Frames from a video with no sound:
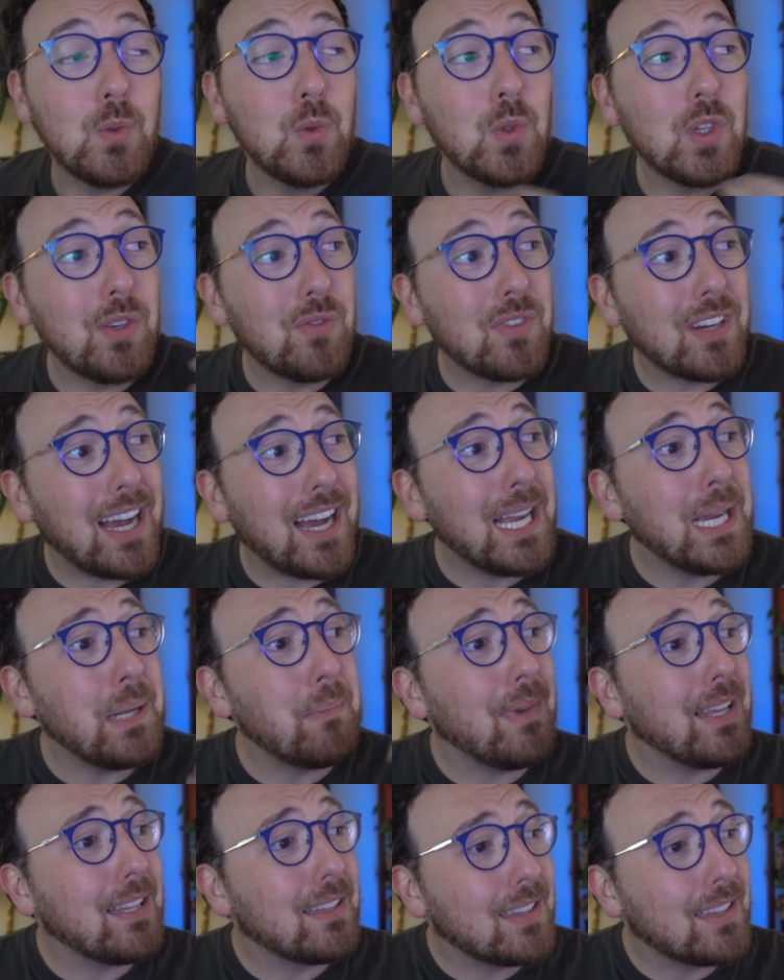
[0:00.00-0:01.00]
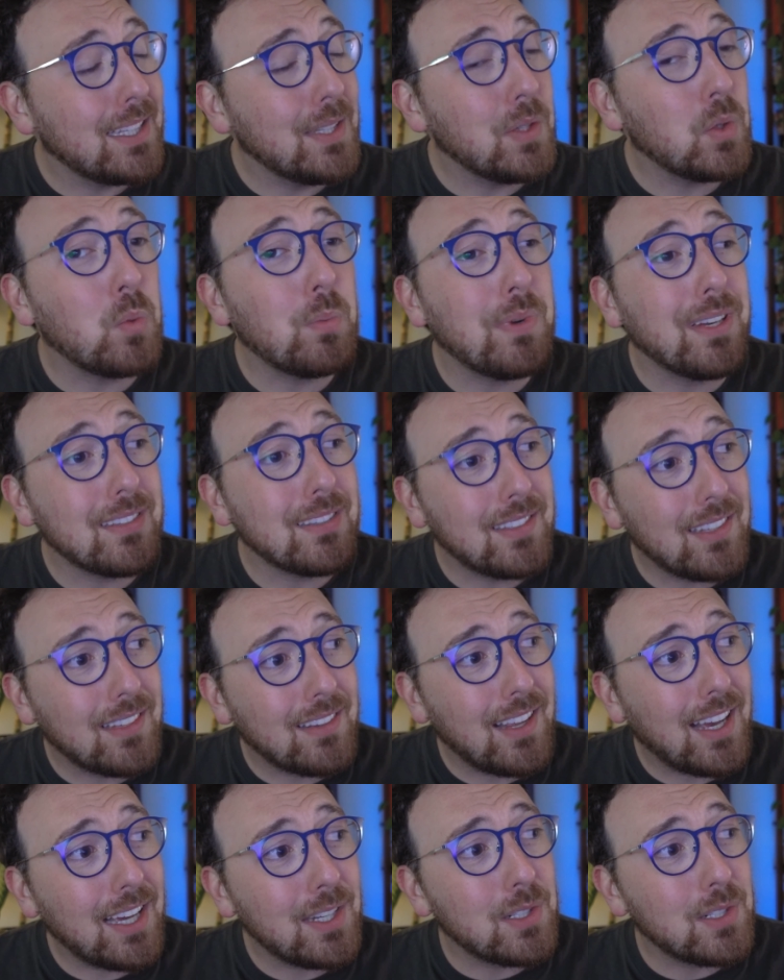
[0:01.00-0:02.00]
do que ficar alimentando uma
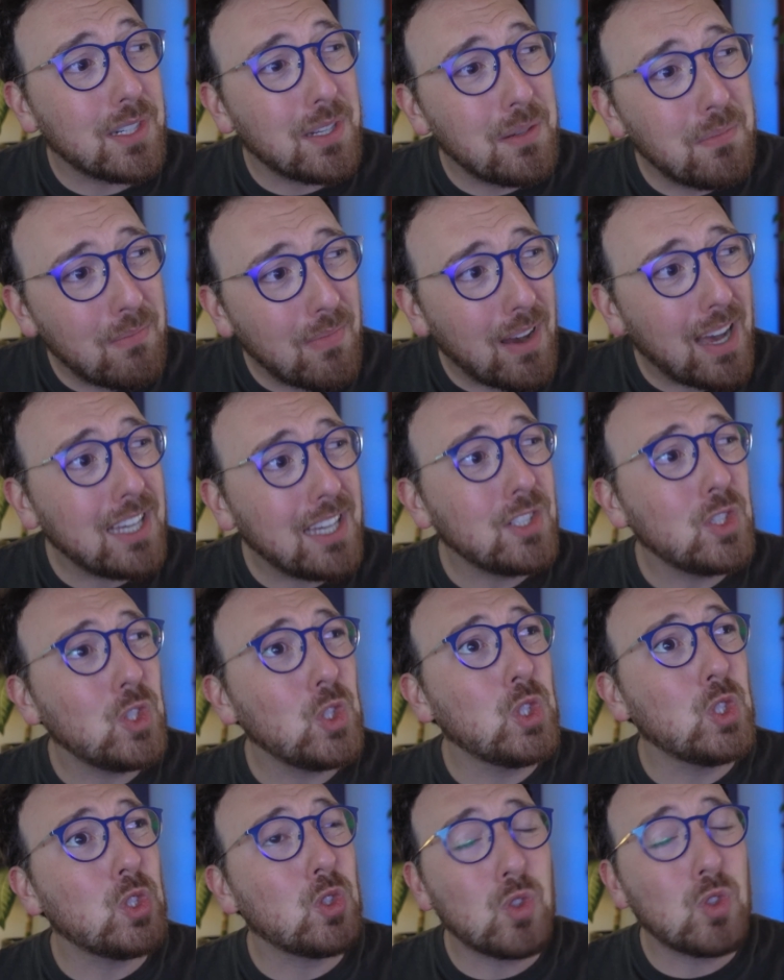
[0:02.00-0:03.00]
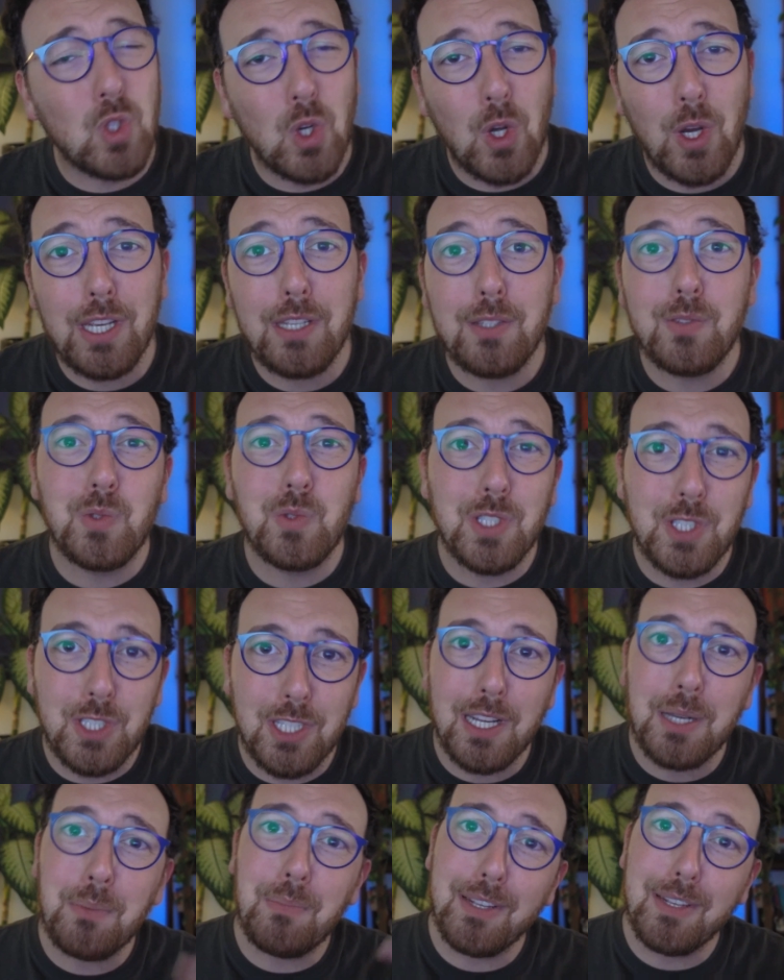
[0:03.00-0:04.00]
ansiedade que mais te destrói do que
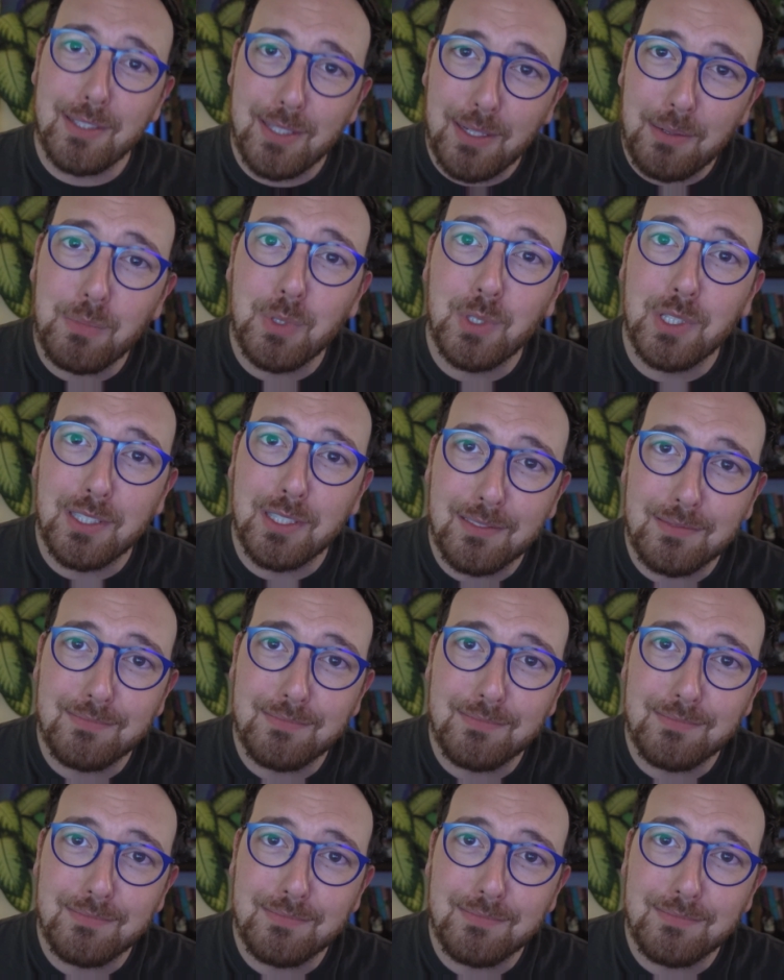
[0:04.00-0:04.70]
te alimenta amor.